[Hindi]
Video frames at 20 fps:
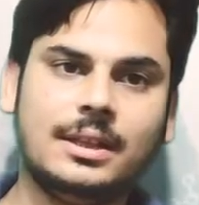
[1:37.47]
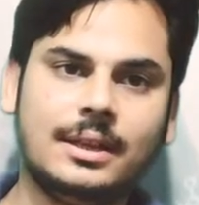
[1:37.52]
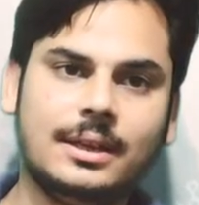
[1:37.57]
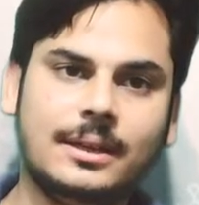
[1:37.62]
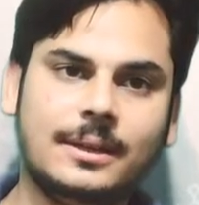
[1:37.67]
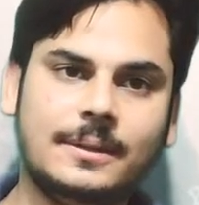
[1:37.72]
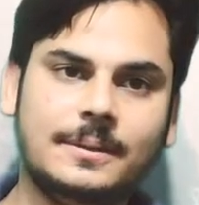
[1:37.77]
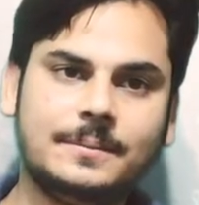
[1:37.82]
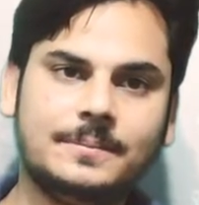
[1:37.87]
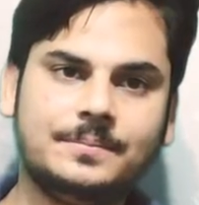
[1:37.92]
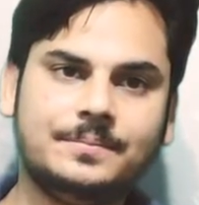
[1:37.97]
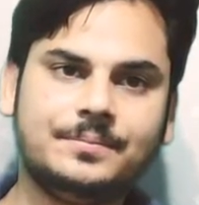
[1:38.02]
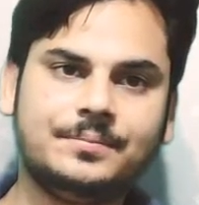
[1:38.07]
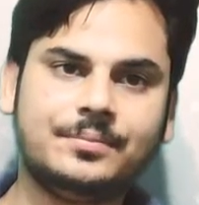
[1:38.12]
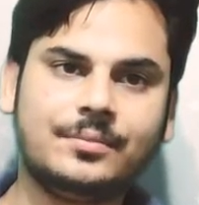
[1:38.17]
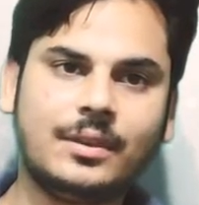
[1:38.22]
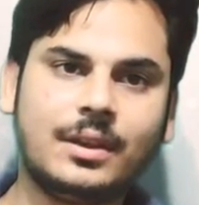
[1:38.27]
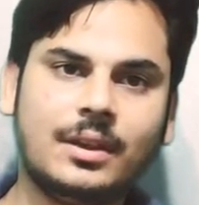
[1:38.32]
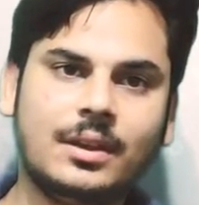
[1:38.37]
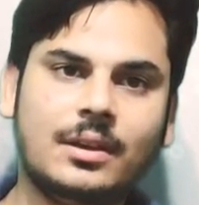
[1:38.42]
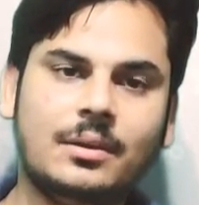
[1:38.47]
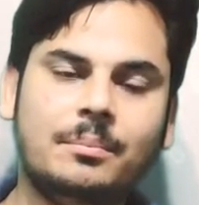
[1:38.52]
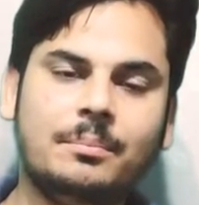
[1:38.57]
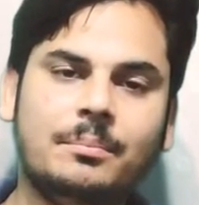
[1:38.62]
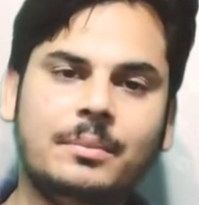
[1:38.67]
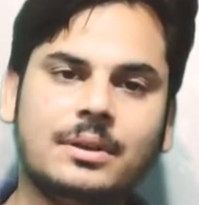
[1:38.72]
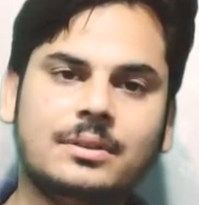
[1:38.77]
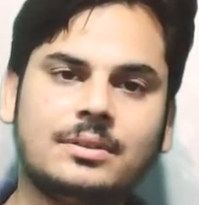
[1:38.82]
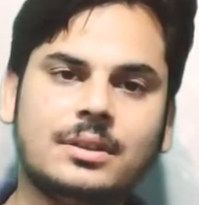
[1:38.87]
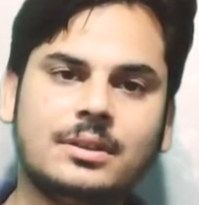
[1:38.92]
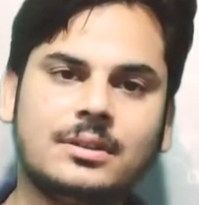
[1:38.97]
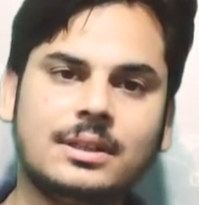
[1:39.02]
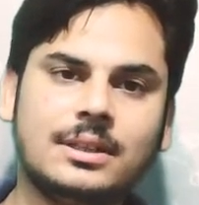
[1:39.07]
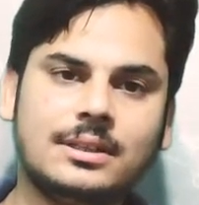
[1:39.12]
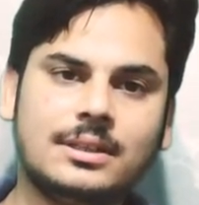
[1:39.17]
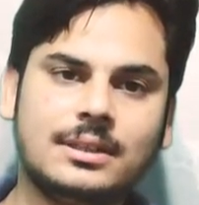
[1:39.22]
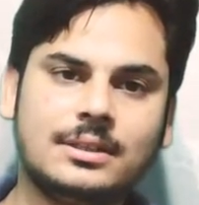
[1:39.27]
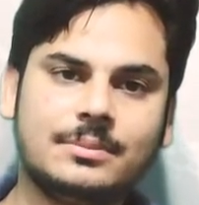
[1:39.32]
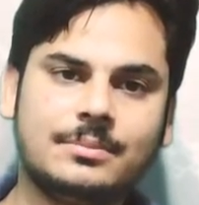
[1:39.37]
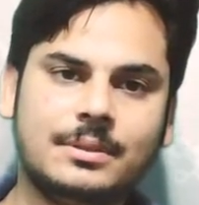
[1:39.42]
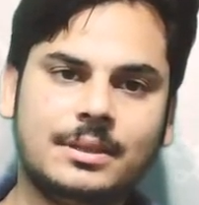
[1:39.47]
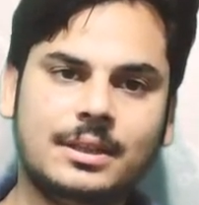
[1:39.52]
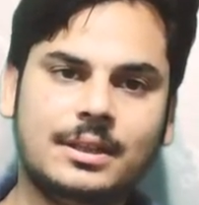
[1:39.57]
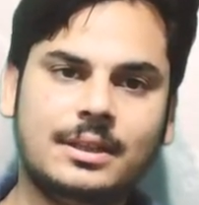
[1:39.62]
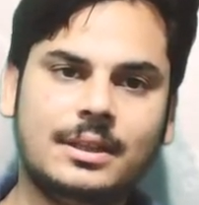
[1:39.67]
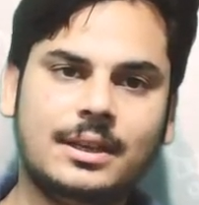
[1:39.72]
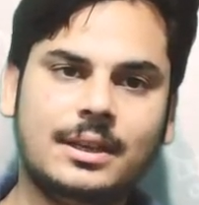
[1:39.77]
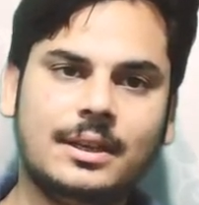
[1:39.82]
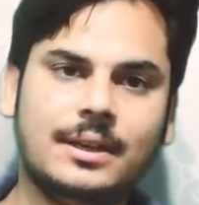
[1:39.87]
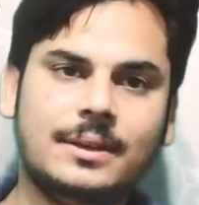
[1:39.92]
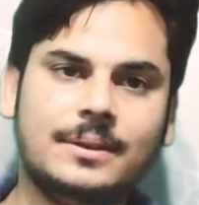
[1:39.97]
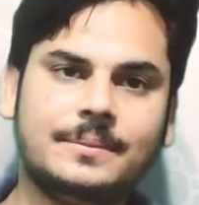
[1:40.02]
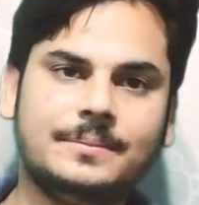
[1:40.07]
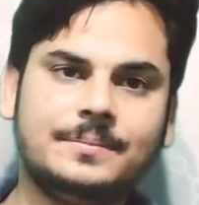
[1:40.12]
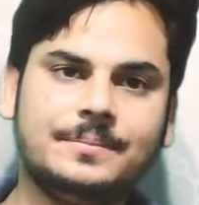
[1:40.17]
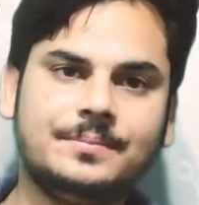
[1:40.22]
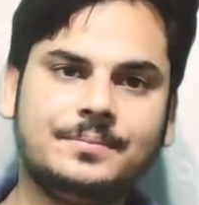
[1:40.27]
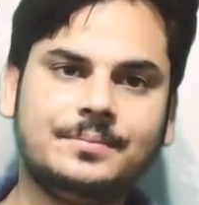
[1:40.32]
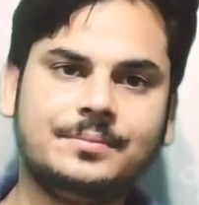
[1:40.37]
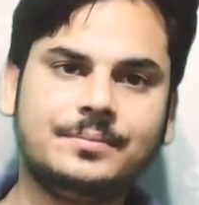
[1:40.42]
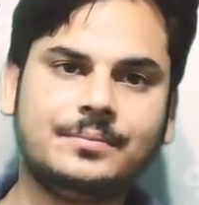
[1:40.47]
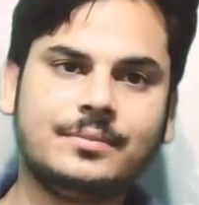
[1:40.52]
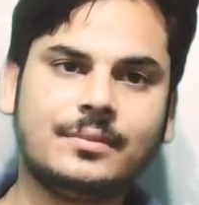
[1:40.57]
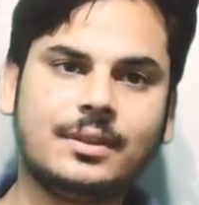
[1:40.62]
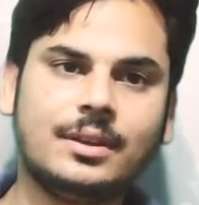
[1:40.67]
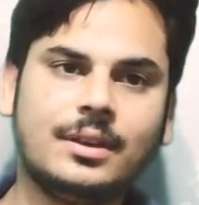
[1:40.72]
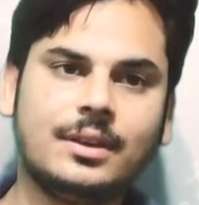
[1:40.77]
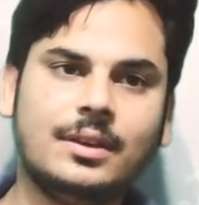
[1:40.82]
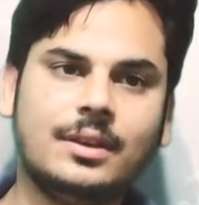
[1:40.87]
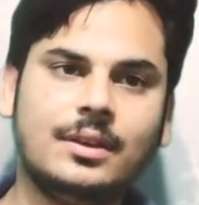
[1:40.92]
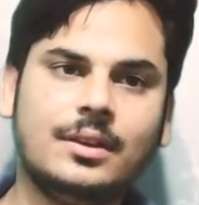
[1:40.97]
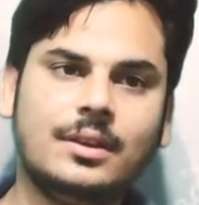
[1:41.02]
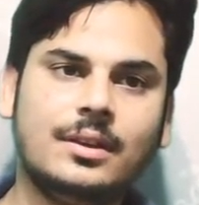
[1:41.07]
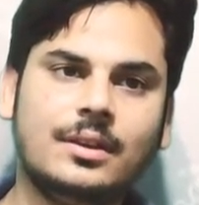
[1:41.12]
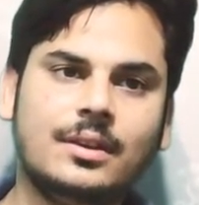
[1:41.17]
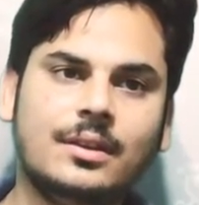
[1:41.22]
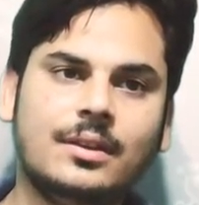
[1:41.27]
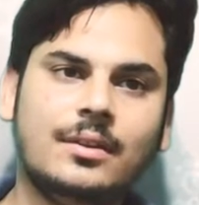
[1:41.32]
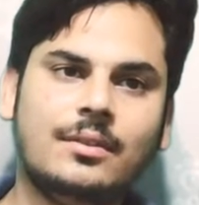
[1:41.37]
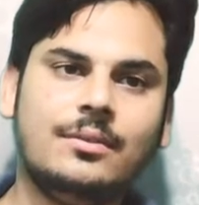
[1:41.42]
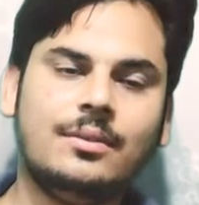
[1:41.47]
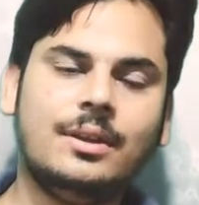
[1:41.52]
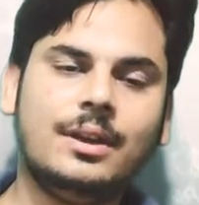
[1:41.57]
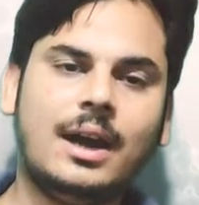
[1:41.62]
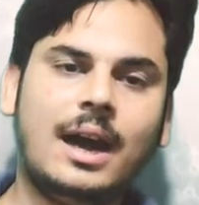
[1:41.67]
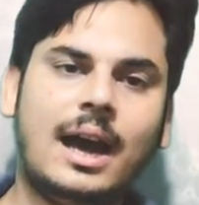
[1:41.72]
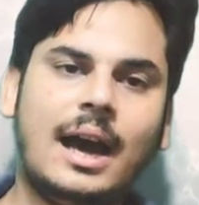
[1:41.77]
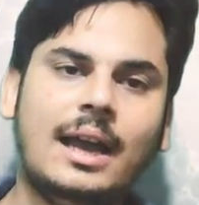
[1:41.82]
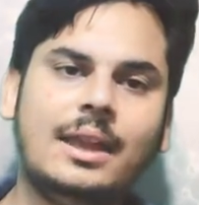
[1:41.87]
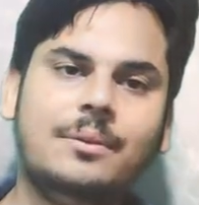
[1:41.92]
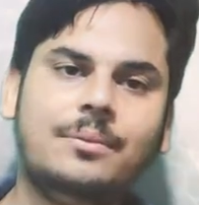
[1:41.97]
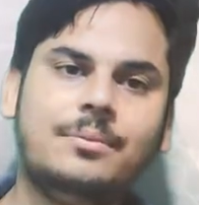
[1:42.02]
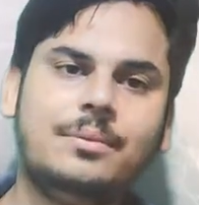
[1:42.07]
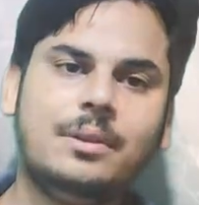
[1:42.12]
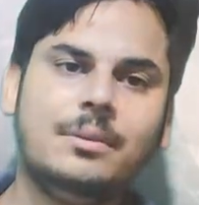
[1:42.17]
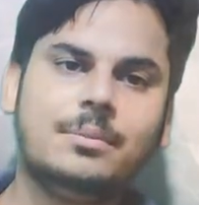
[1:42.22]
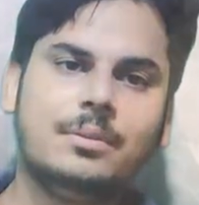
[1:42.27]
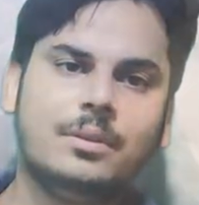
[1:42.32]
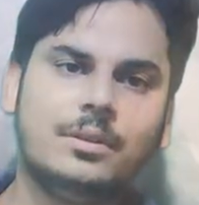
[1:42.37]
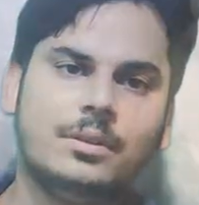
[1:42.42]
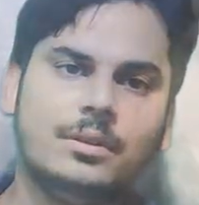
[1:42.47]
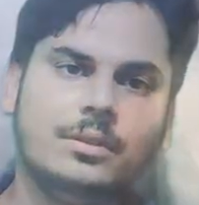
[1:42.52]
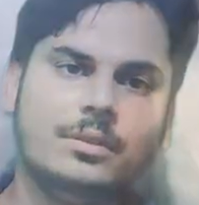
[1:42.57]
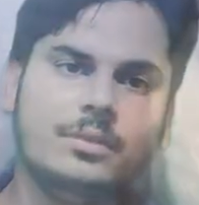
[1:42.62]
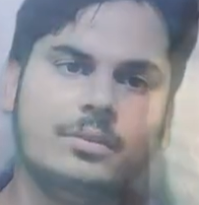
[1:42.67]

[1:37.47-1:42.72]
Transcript: हैं मसल सेसेस में देते हैं फिर हाई फीवर